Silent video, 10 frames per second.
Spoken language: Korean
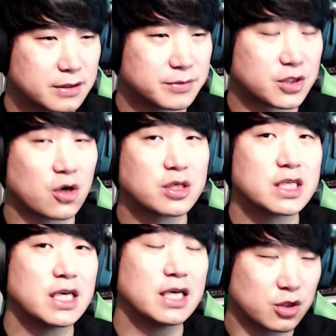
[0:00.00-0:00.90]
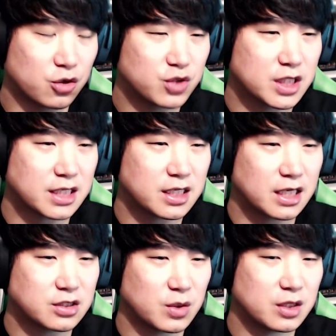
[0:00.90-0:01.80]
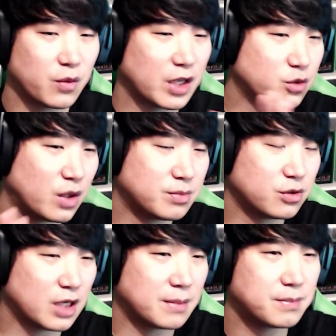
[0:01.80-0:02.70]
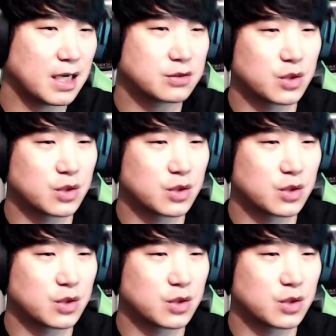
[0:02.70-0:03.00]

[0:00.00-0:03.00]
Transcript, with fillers: 그러면 전기의 여유가 생기겠지. 왜냐면 왼쪽 환풍구를 안 막아도